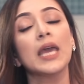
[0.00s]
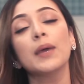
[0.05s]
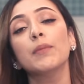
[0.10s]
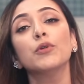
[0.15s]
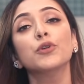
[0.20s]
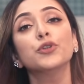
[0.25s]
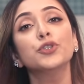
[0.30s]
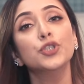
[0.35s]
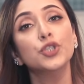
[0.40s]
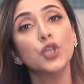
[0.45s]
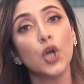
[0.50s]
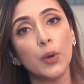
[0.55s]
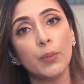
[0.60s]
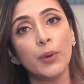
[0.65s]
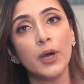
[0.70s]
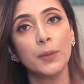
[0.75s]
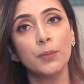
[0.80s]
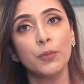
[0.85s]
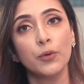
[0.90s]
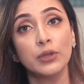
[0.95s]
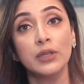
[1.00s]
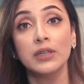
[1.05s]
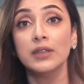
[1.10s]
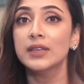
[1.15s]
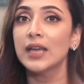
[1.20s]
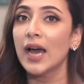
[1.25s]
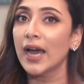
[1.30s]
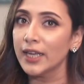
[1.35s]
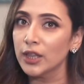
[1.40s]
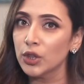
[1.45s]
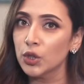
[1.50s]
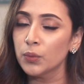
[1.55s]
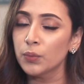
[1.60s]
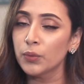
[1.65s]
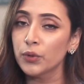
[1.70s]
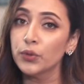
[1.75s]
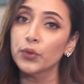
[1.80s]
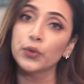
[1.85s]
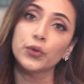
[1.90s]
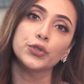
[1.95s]
এবং সবার প্রতি
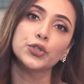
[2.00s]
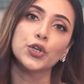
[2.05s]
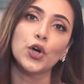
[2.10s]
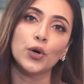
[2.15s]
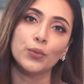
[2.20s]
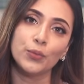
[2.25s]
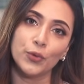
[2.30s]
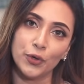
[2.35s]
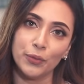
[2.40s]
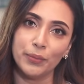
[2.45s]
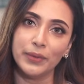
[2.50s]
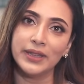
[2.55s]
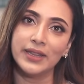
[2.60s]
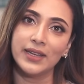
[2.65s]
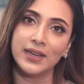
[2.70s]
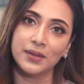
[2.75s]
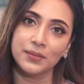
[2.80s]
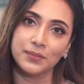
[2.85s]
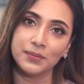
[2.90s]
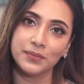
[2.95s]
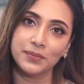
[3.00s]
দায়িত্ববোধ ও সমর্মিতা